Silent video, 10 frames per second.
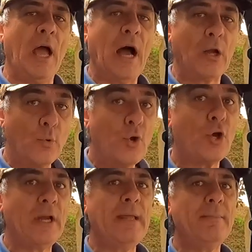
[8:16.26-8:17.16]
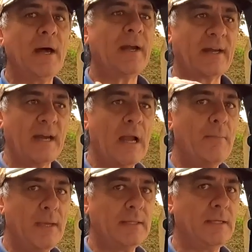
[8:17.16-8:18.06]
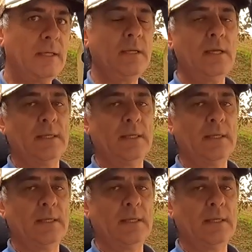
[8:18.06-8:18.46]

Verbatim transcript: algunos climas realmente